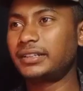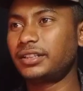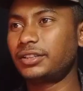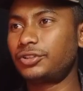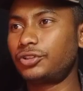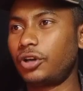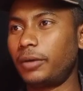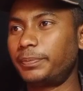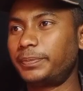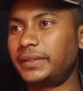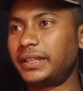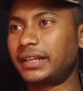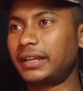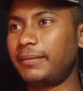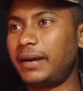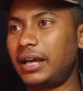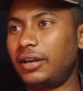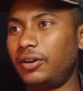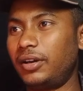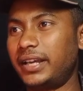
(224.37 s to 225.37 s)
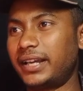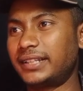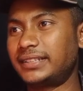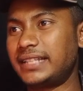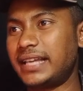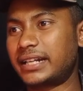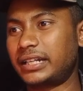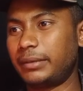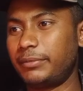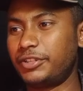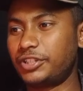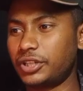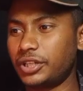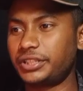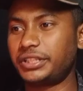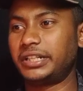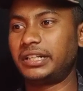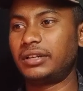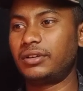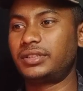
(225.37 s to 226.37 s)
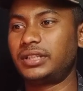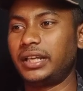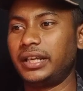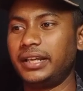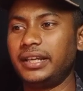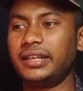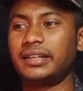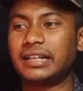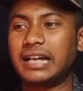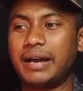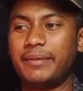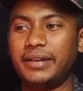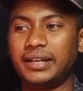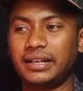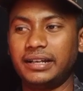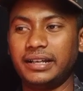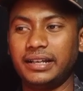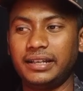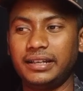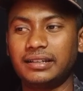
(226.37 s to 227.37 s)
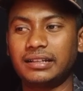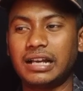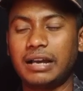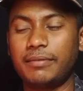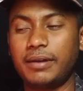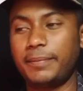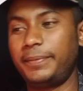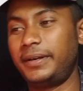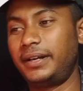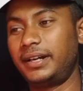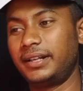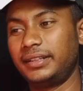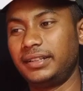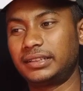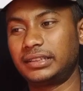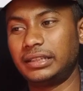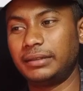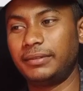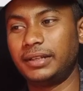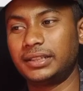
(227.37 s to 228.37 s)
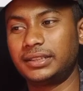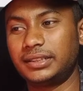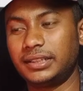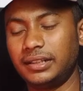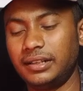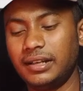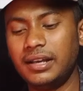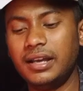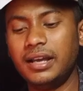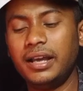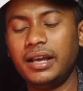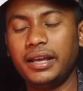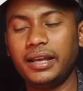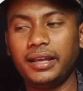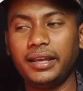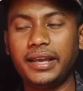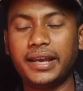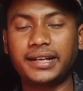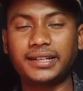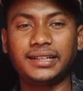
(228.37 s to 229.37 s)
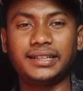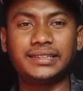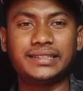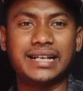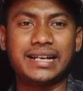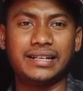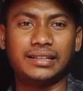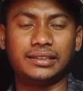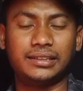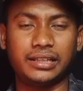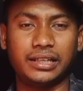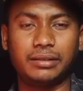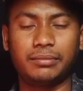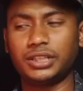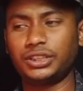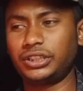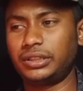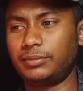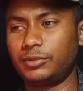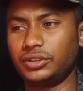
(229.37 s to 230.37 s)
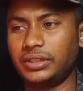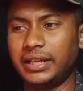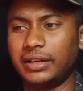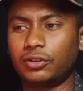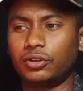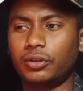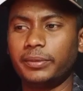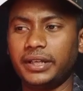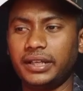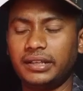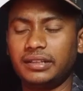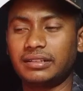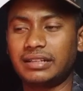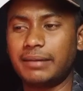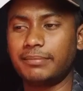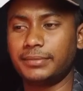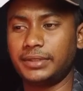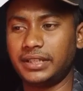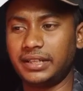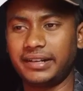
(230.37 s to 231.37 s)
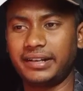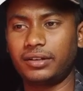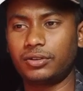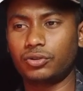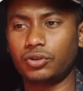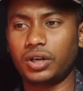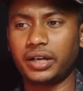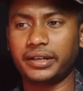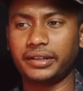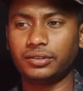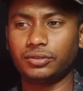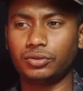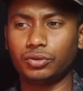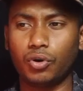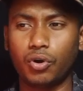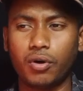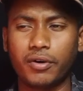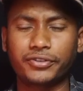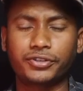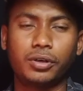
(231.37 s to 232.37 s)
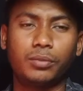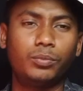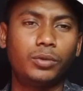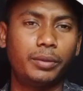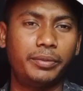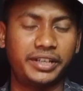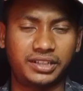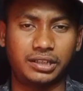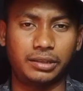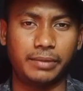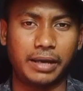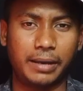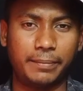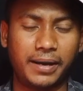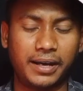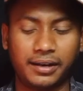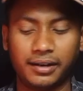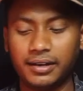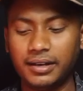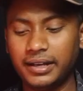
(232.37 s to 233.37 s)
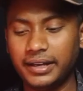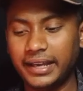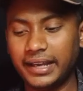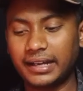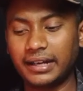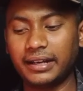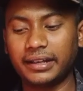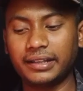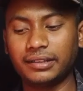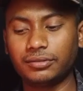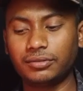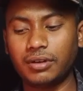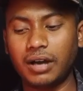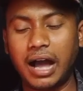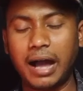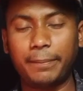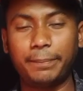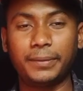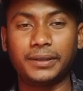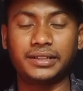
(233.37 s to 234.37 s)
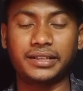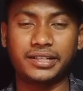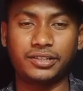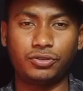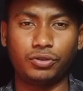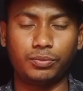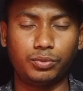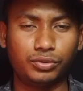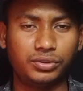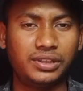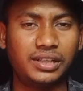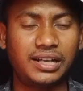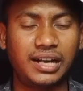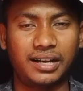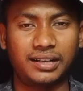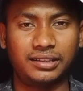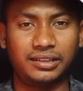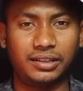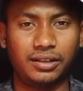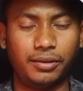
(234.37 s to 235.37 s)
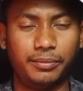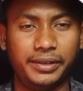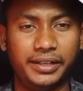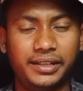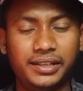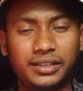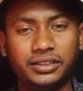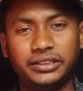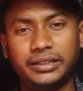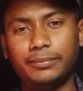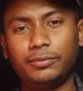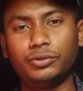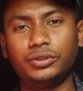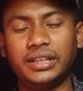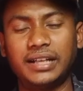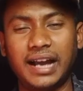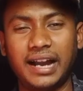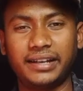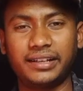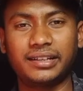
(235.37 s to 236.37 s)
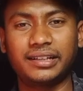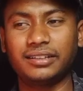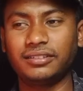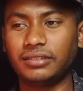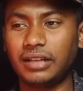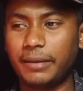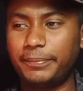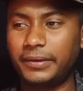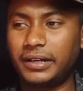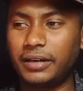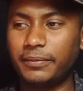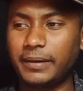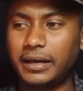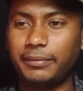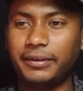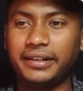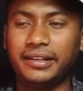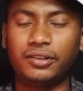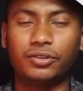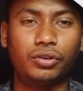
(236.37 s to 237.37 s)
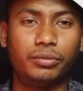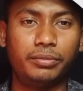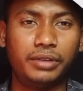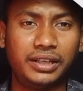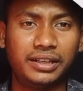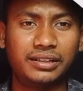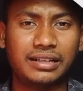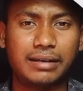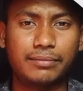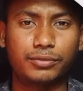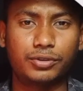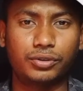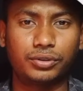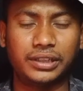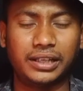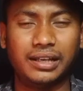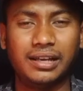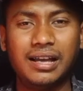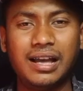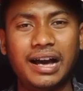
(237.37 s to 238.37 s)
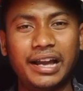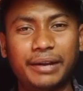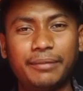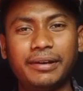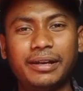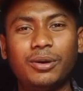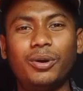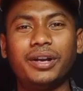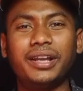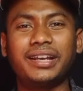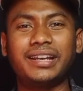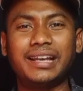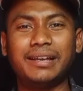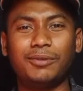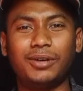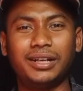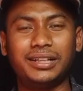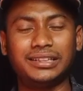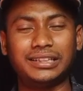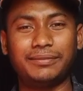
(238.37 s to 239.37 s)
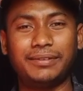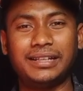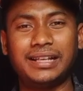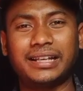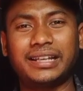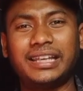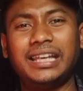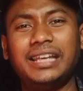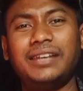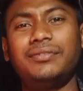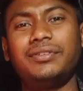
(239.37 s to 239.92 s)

কাছে সব থেকে ভালো লেগেছে একটা বিষয় সেটা হচ্ছে ইনকাম এখানে ইনকাম আপনারা দেখতে পাচ্ছেন একটি চ্যানেল তিন মাসের মধ্যে এরকম ইনকাম জেনারেট করা কিন্তু অসম্ভব একটি ব্যাপার এখানে কিন্তু আপনাদের কিছু বুদ্ধি খাটাতে হবে যে বুদ্ধি খাটিয়ে কিন্তু আপনারা পারবেন এরকম ইনকাম করতে আরে ভাই অনেকেই বলেন যে ভাইয়া কী